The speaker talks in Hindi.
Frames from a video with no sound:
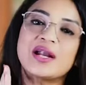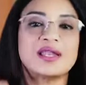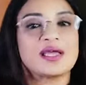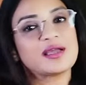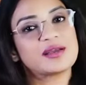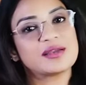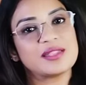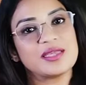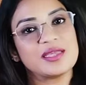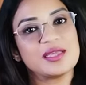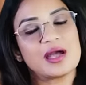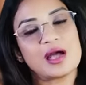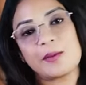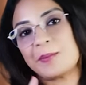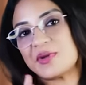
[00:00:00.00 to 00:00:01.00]
ही अटैक कर
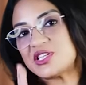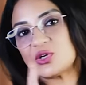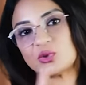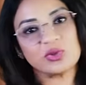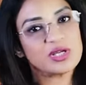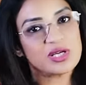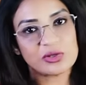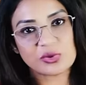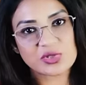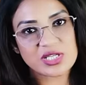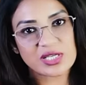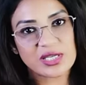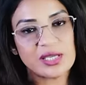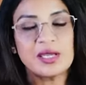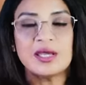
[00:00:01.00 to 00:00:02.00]
देंगी अब बच्चे को दिक्कत हो
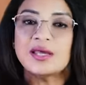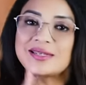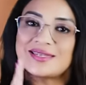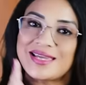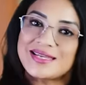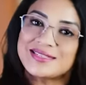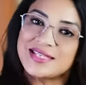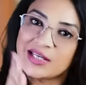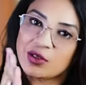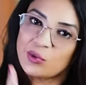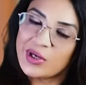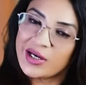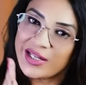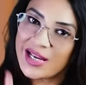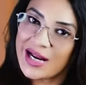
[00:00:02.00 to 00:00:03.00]
जाएगी जैसे ही
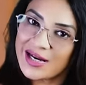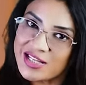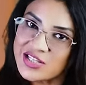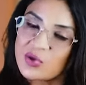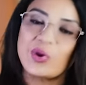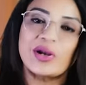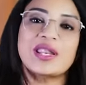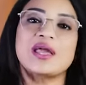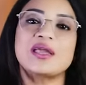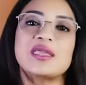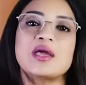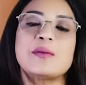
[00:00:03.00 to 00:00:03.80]
इन्होंने डी एंटीजन को अटैक